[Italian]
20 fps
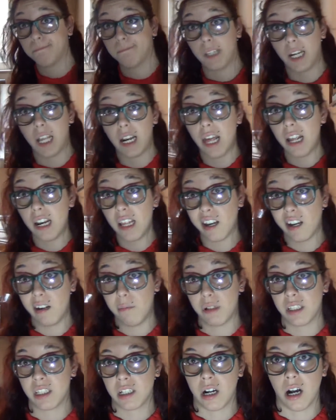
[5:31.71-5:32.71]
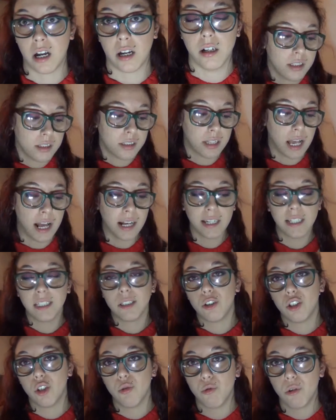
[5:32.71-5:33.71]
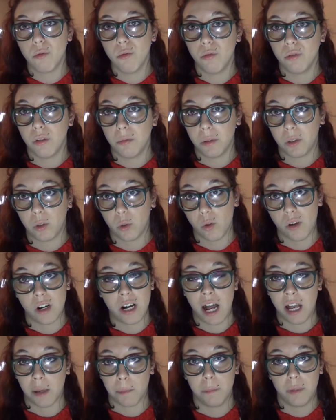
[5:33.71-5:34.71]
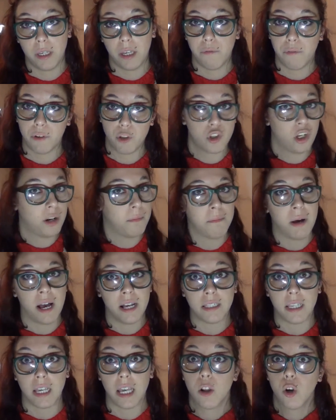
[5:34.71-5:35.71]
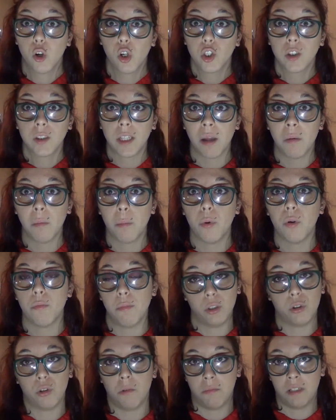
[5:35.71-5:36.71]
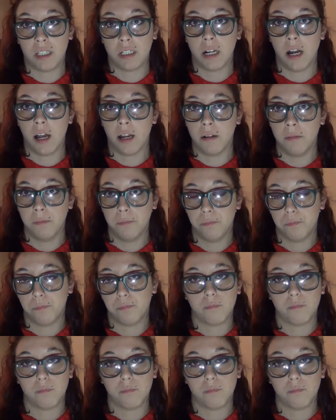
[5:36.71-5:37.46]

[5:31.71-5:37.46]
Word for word: la liner e il mascara anche se ho 5 minuti per truccarmi e faccio la base e non ho tempo metto il mascara